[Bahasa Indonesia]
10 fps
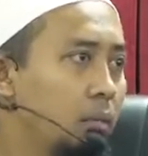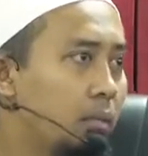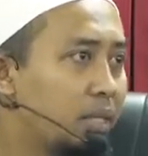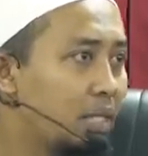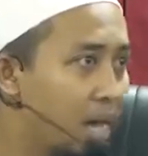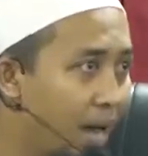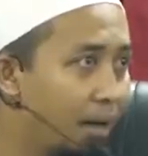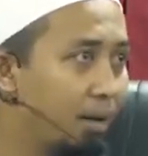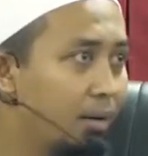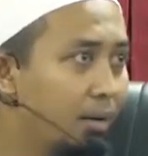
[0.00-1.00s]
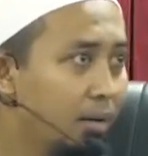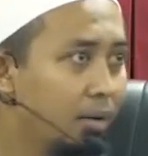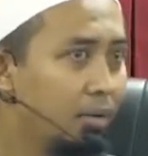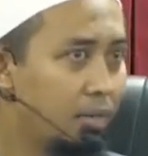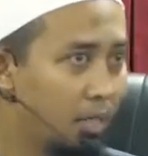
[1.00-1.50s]
perzinaan
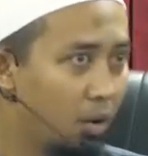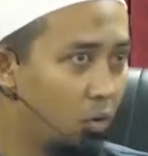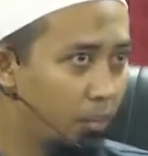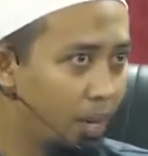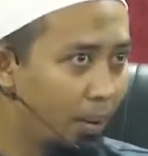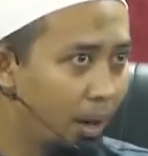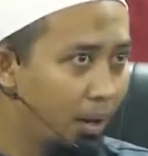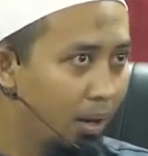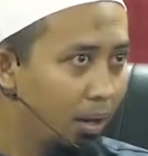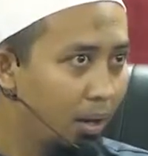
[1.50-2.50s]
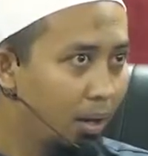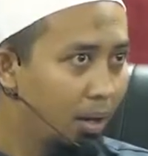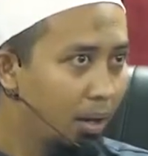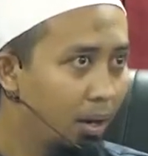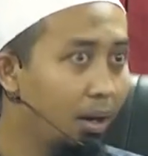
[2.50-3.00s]
zina hukumnya apa
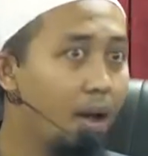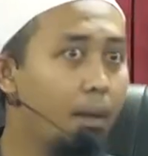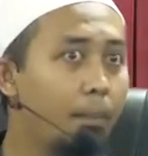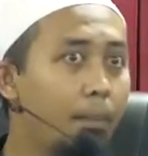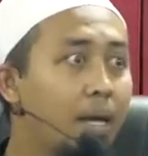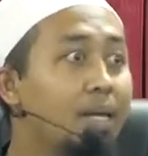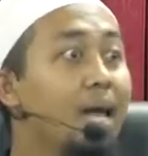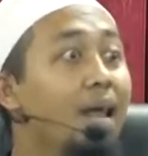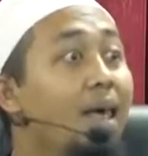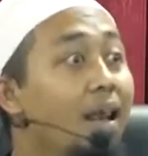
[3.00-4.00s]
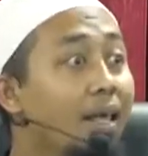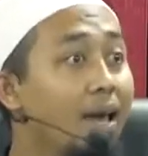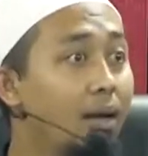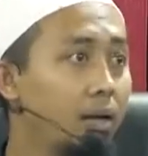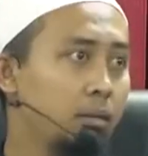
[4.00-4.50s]
haram
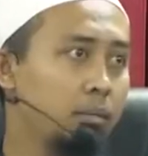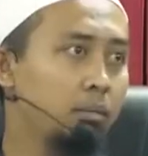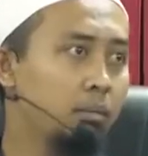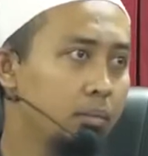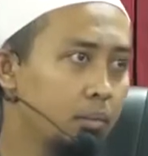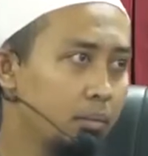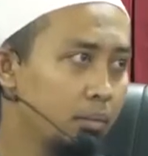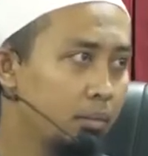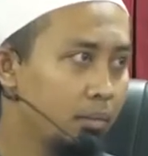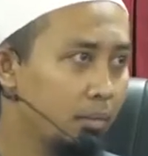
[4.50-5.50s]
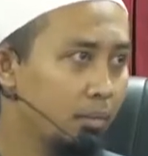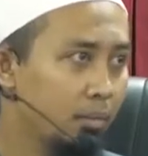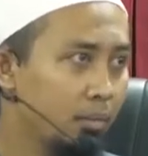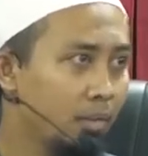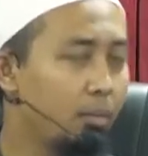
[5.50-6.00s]
dihalalkan
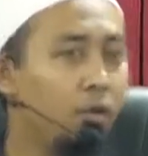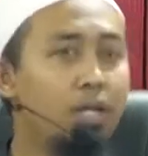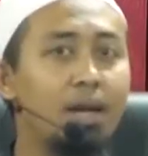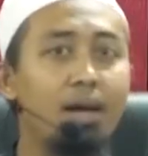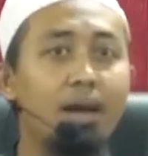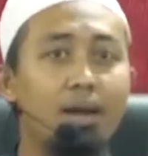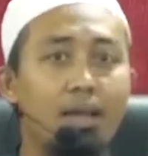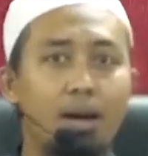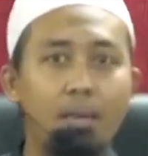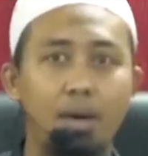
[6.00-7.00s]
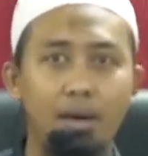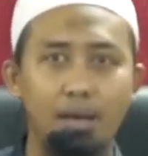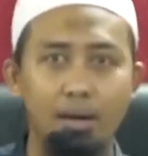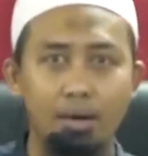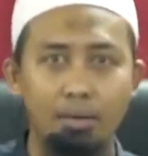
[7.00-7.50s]
Kemudian harir, apa
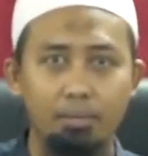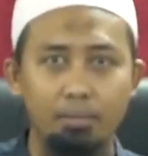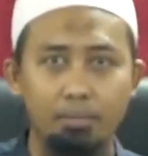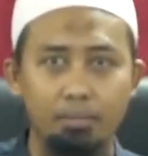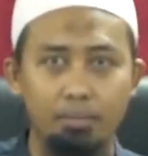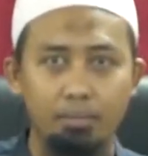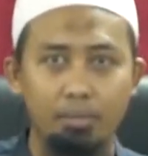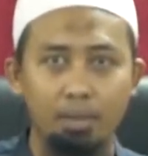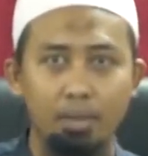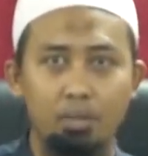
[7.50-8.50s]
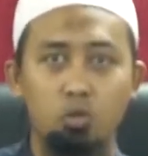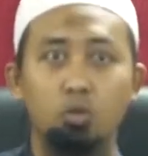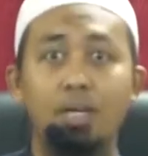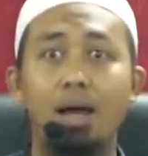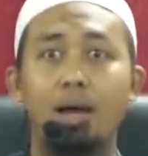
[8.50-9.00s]
harir?
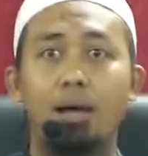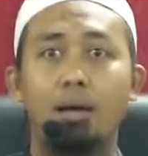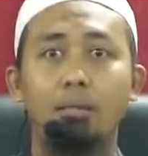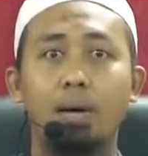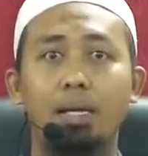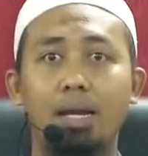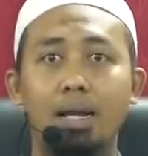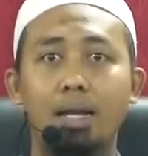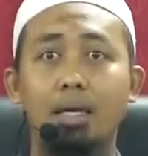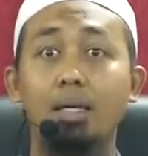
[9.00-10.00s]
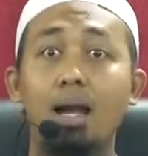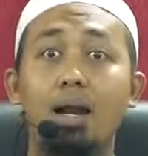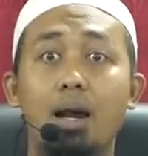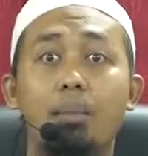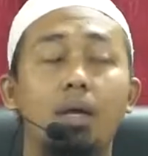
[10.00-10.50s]
Sutra bagi laki-laki
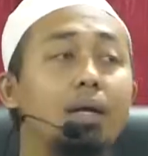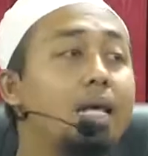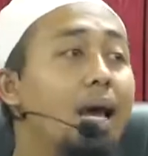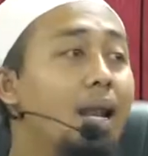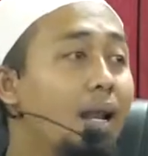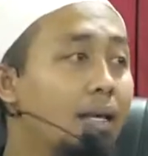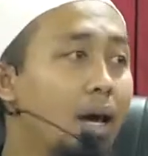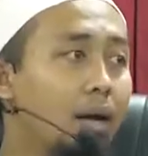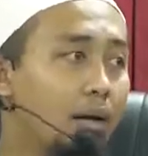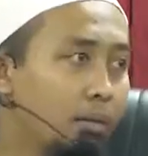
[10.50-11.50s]
haram dihalalkan.